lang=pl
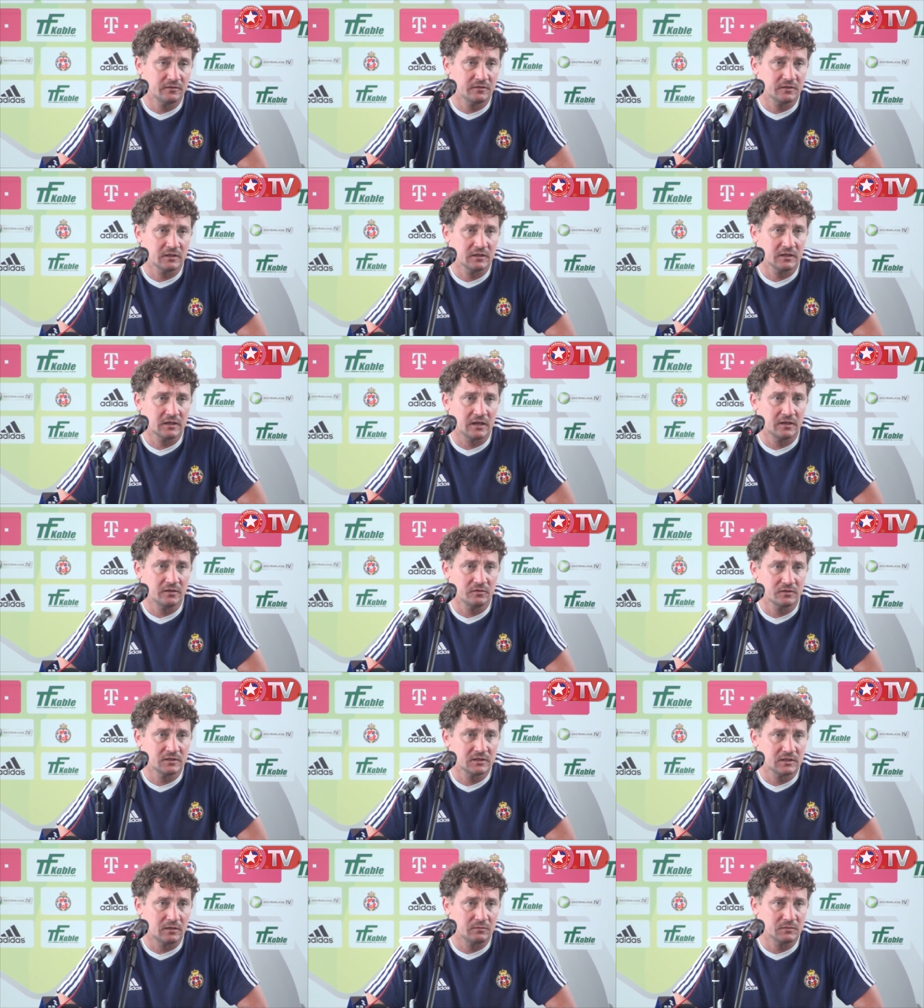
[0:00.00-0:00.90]

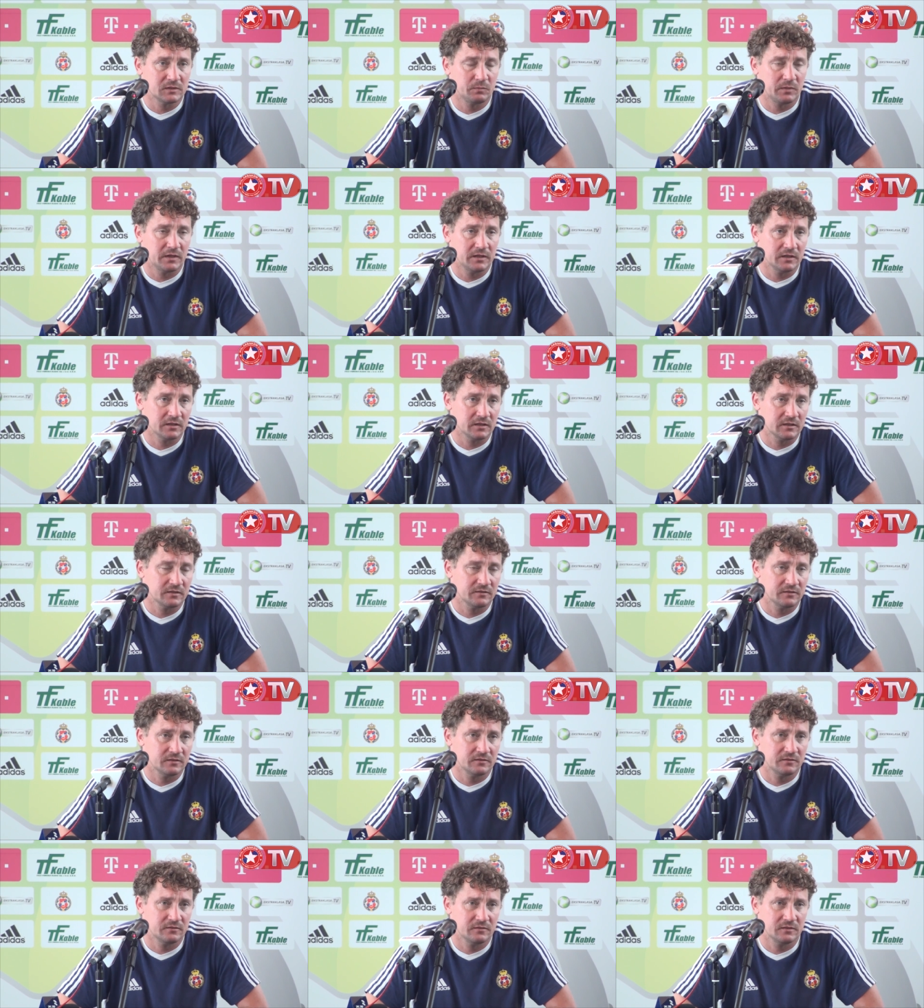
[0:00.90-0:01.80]
grając tam sparring
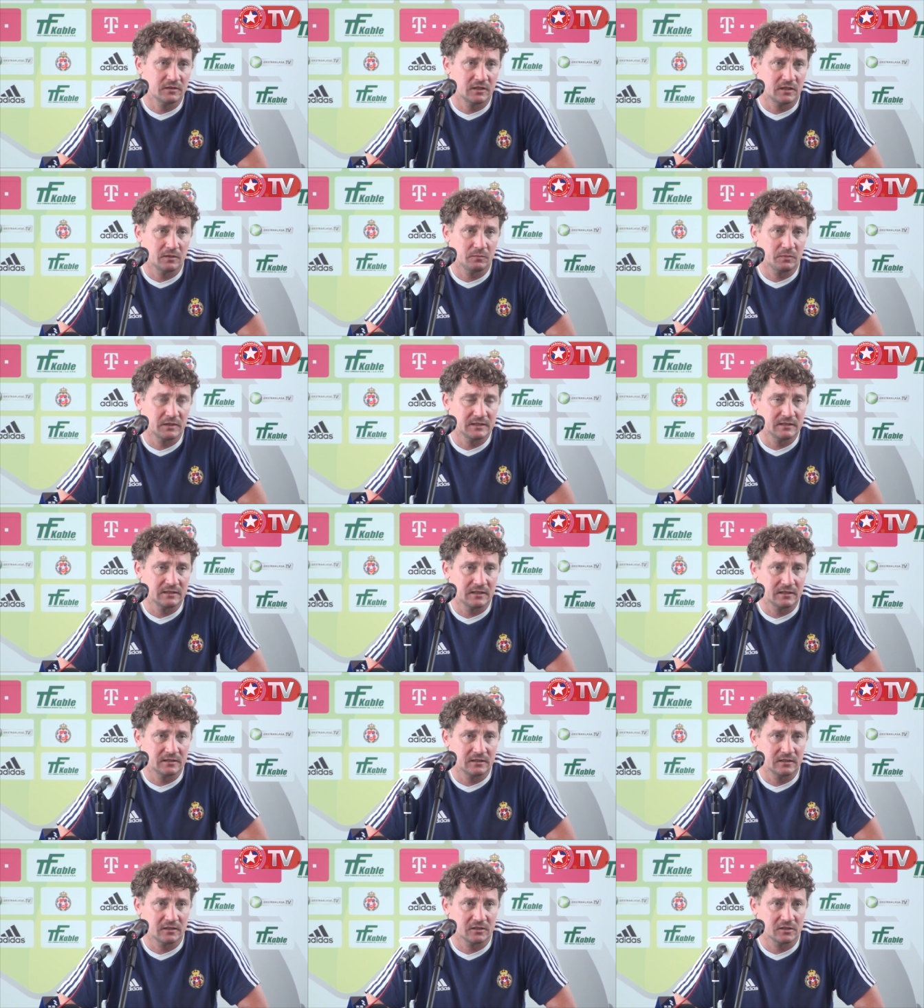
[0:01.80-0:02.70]
y, na
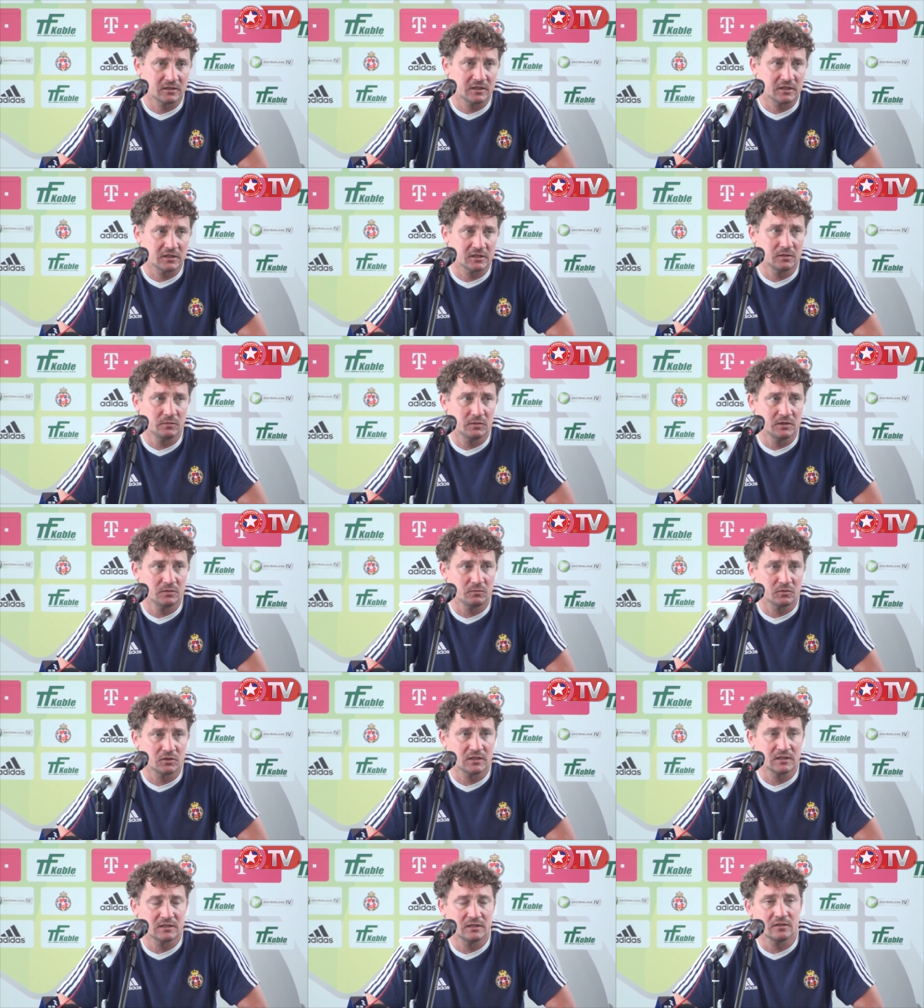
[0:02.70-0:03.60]
reprezentacji, także też nie będzie
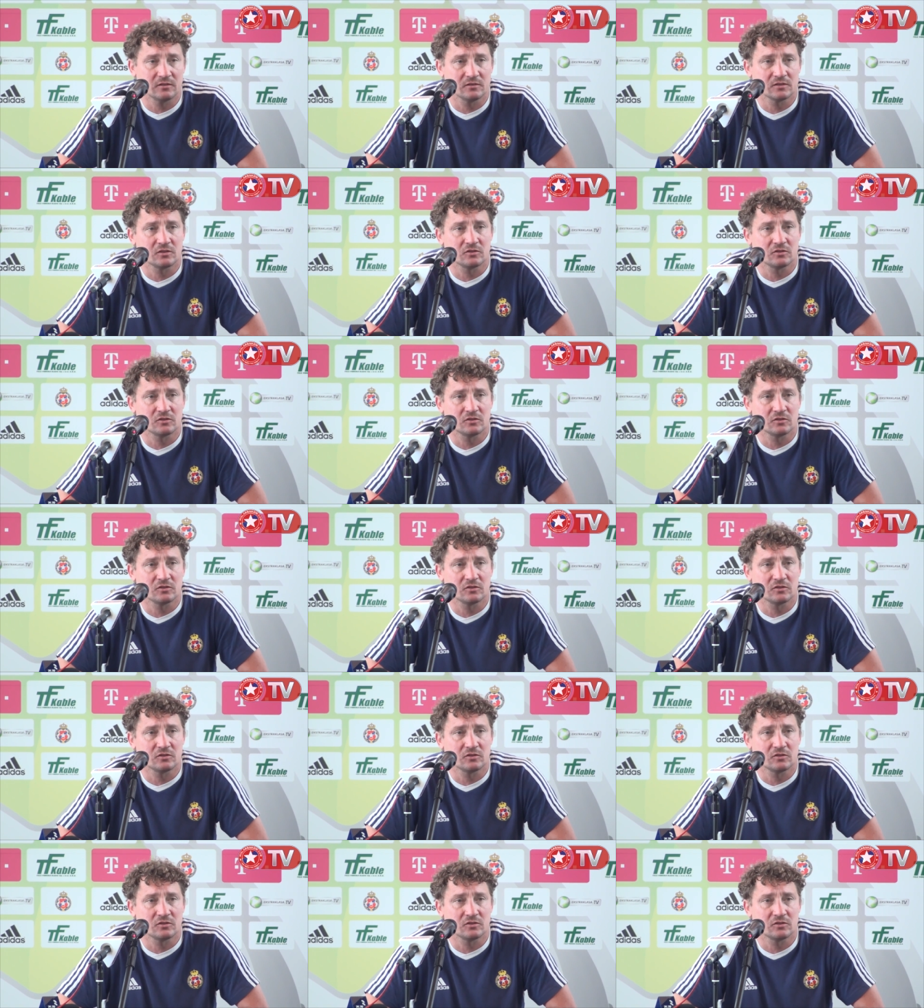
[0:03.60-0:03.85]
można z niego